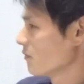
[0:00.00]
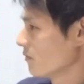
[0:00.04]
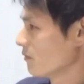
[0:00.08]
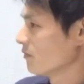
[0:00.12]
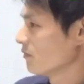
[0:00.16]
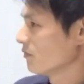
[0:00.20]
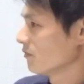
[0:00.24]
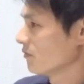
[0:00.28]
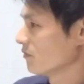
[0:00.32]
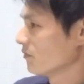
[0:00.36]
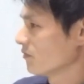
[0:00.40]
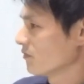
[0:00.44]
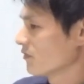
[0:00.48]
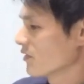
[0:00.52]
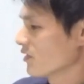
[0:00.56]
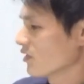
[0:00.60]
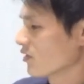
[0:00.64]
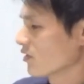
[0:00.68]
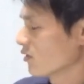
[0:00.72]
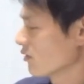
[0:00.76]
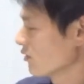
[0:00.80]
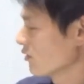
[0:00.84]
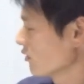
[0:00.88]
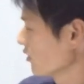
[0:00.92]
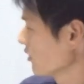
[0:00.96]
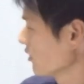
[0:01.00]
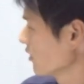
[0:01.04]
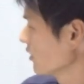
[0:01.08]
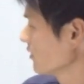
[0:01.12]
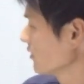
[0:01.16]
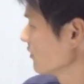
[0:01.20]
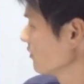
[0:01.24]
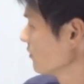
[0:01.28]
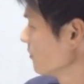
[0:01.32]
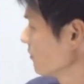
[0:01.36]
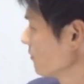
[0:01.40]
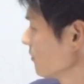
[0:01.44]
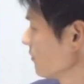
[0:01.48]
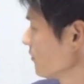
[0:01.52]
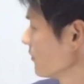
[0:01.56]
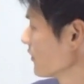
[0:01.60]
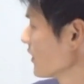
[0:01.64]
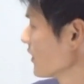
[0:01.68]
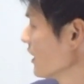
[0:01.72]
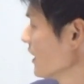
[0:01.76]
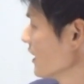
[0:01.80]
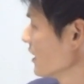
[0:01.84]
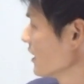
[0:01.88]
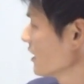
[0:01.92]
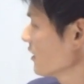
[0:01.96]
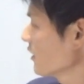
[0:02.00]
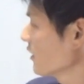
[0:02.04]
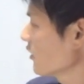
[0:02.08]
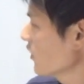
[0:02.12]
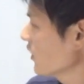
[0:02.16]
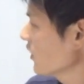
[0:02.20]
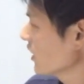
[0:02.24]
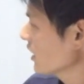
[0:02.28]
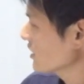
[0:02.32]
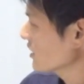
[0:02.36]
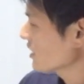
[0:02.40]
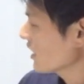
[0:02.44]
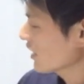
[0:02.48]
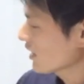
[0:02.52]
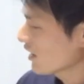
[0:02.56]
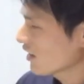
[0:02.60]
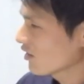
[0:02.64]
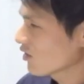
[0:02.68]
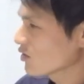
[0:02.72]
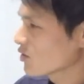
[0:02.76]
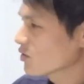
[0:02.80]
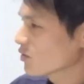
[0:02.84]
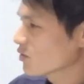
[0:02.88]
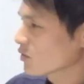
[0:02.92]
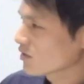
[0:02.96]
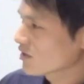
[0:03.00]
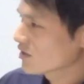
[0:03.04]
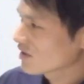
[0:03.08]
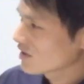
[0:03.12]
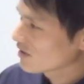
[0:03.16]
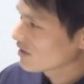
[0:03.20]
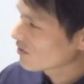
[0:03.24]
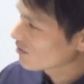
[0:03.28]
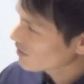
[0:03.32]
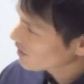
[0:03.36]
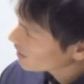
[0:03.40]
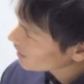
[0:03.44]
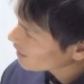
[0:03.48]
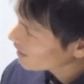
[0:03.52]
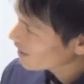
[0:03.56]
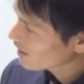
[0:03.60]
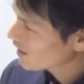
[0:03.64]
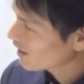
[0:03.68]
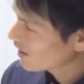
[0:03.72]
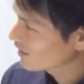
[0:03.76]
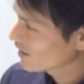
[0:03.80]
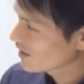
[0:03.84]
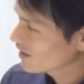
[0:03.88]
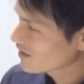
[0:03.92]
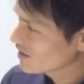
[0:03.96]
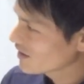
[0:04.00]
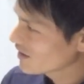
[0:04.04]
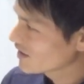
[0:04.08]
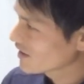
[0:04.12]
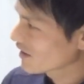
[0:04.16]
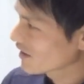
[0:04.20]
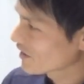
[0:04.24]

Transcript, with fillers: ちょっと、うん、初めて拝見しましたけどこれがさっきの常識のね、はい、話になっ